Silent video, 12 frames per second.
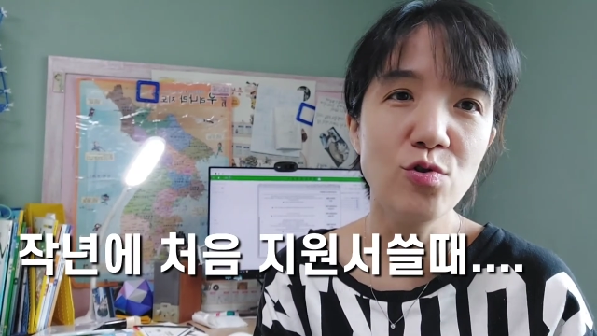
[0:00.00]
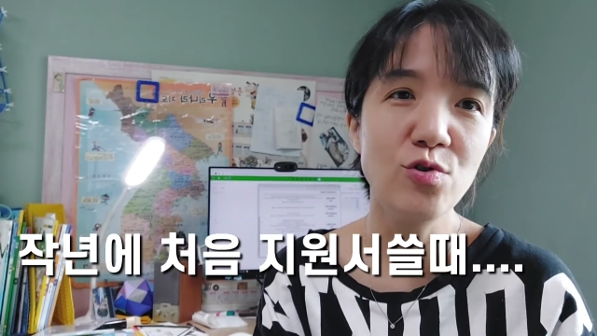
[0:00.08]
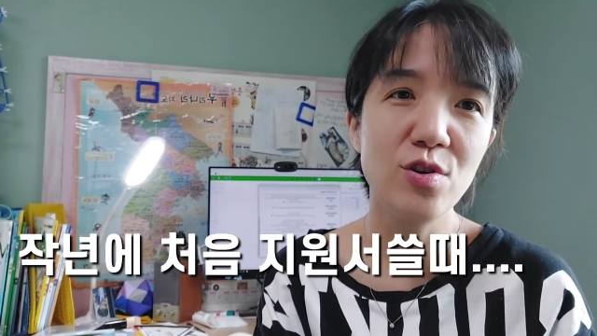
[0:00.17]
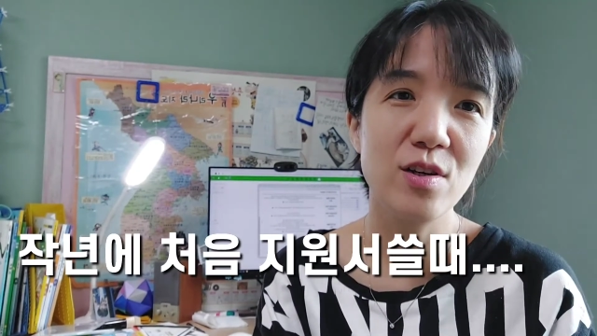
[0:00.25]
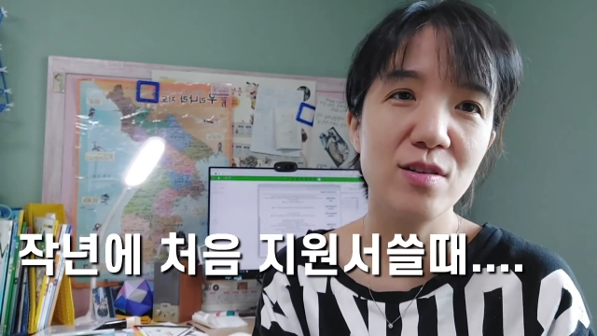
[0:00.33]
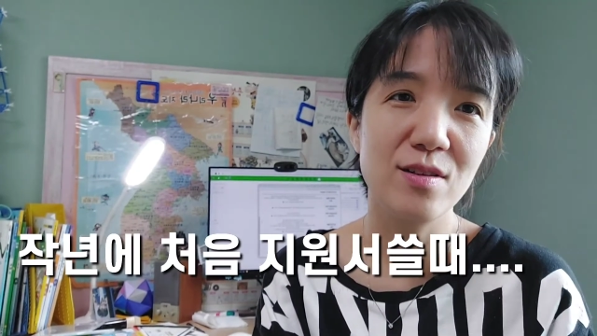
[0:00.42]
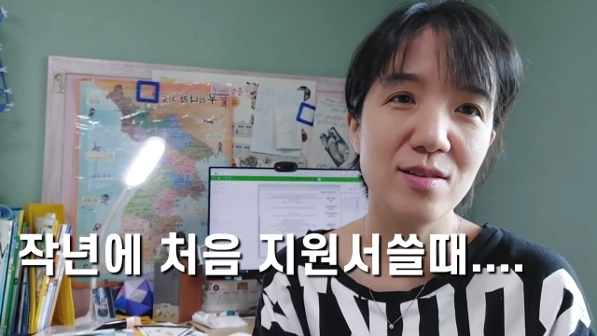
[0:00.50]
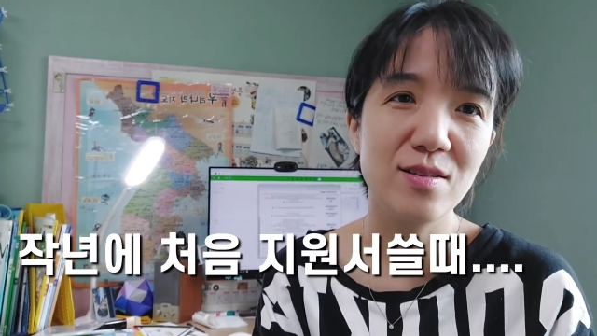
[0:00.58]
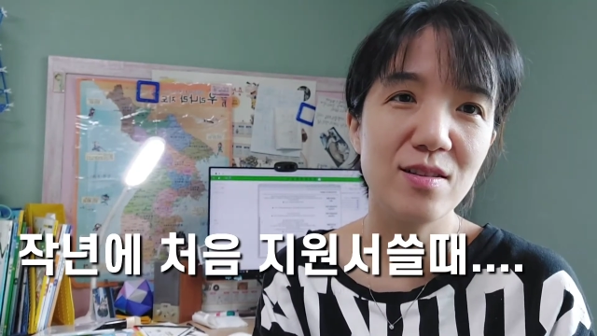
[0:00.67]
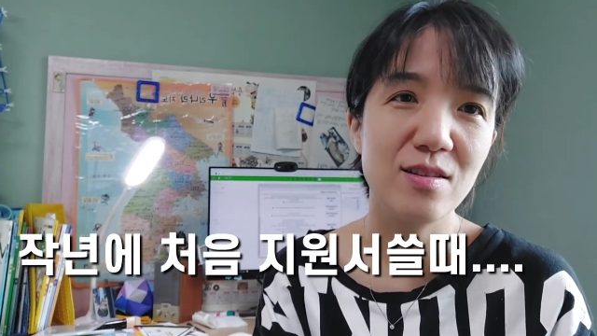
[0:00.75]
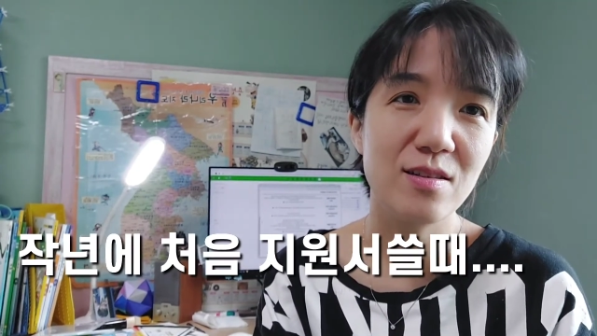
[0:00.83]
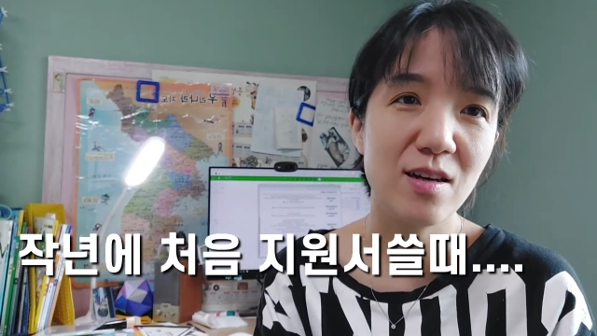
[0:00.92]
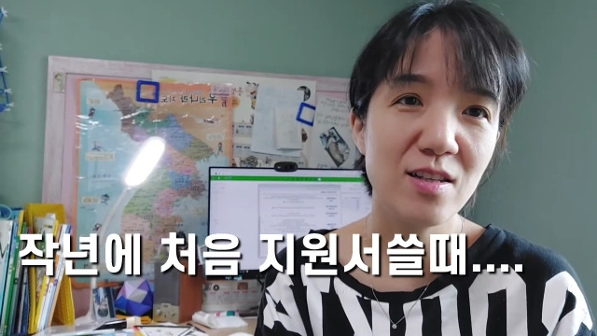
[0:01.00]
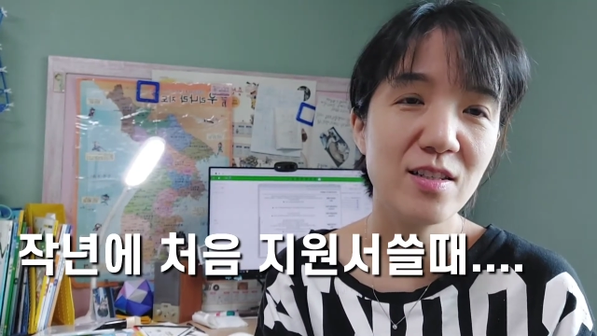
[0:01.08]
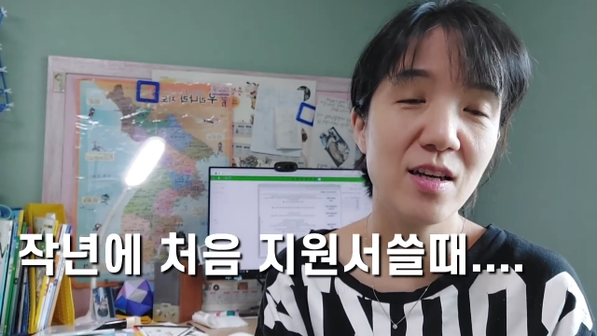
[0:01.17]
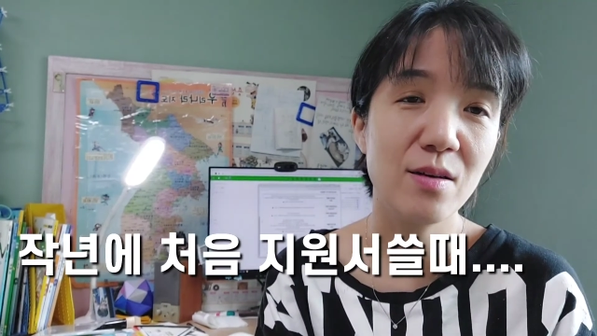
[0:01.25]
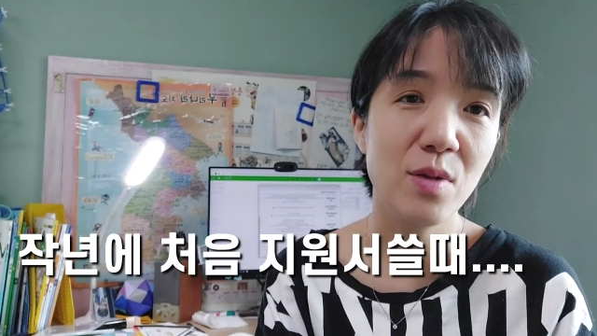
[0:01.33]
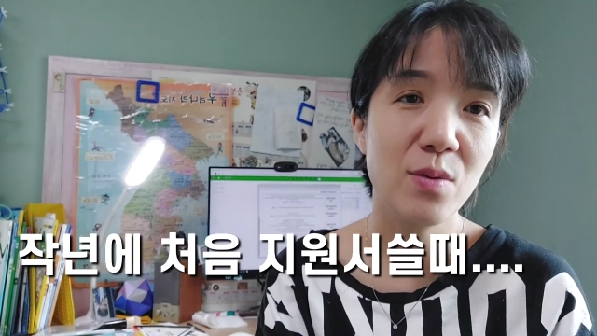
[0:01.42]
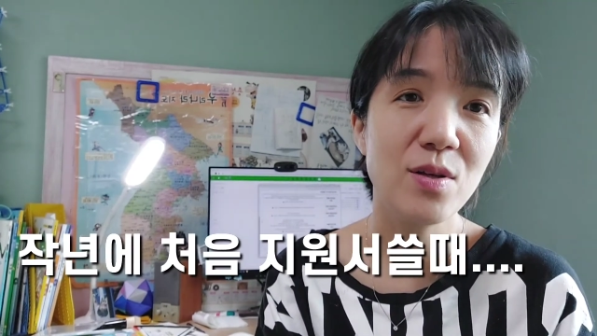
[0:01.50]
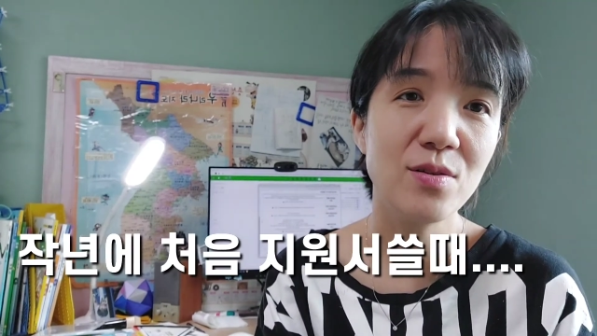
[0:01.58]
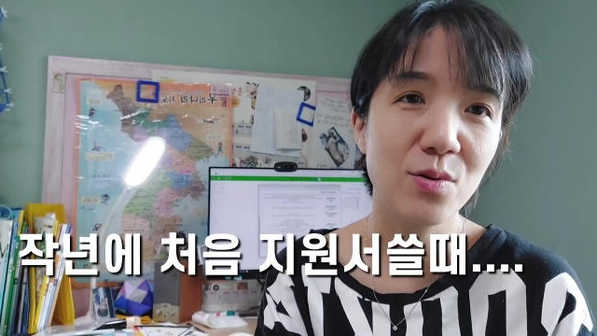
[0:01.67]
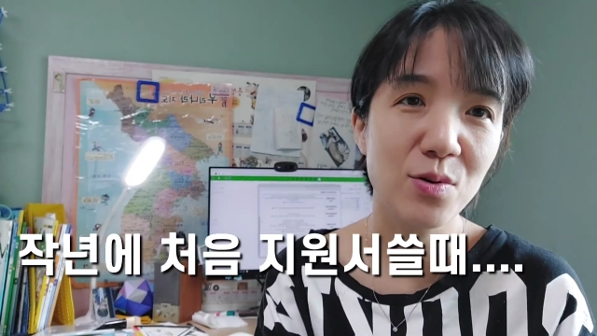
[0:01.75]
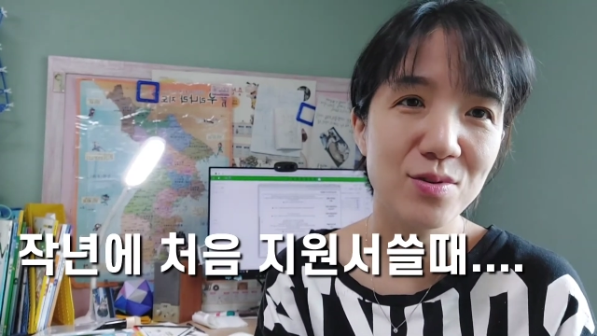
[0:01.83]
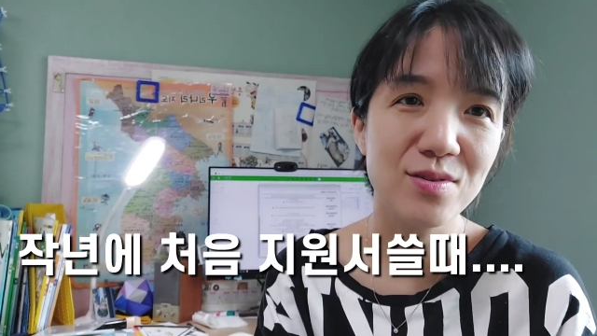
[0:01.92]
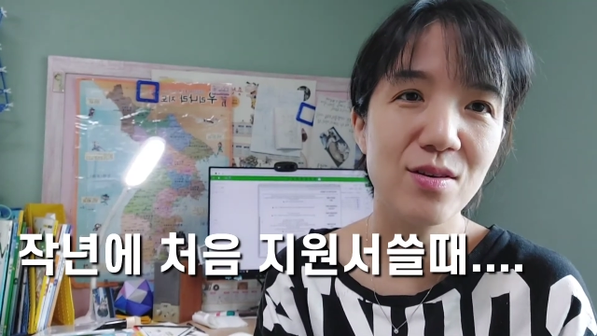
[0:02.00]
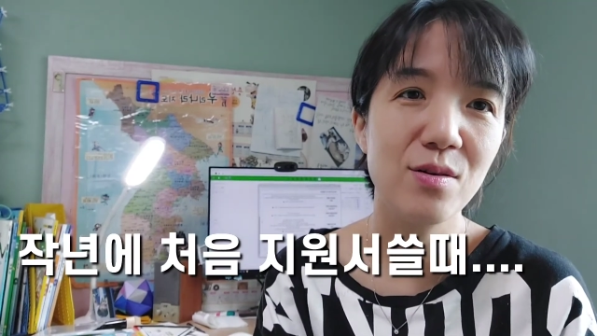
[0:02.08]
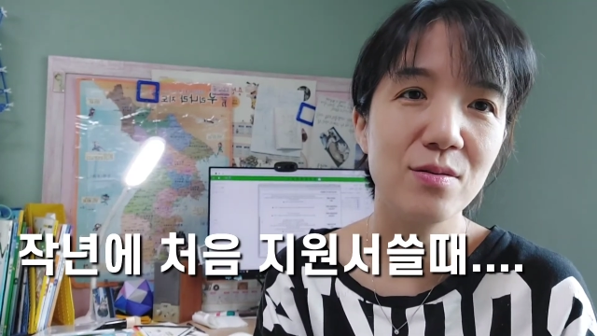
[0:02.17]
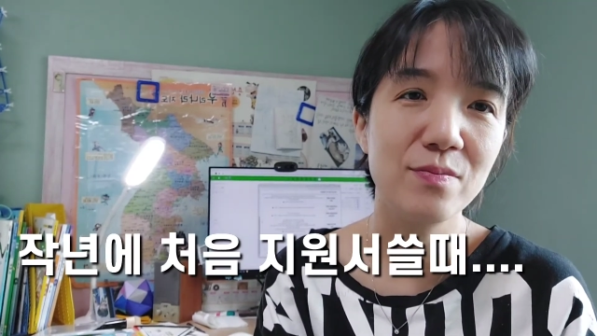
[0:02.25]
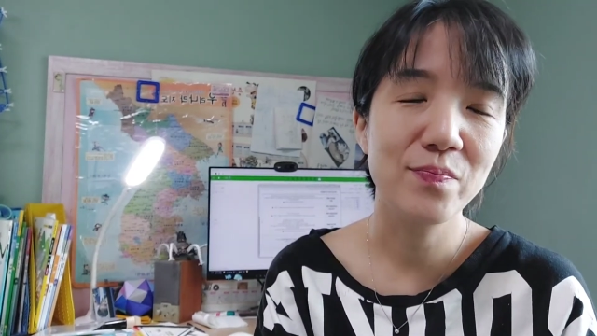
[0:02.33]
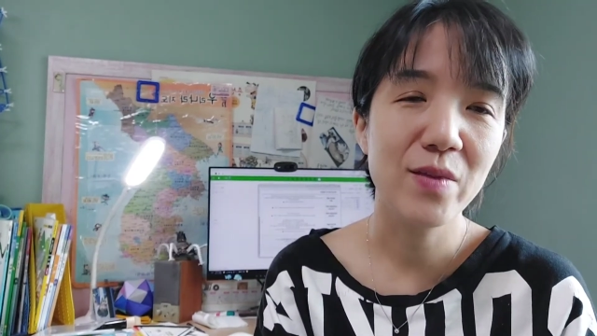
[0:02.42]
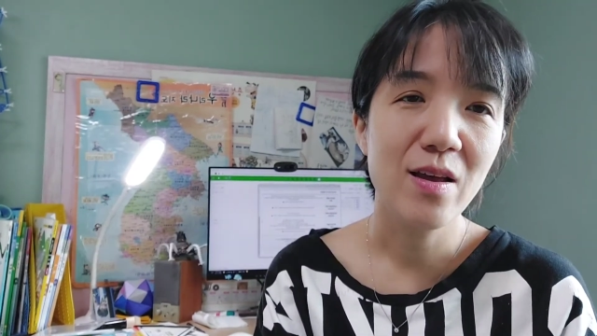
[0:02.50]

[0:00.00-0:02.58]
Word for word: 눌러야 되는지 한참 헤맸었거든요.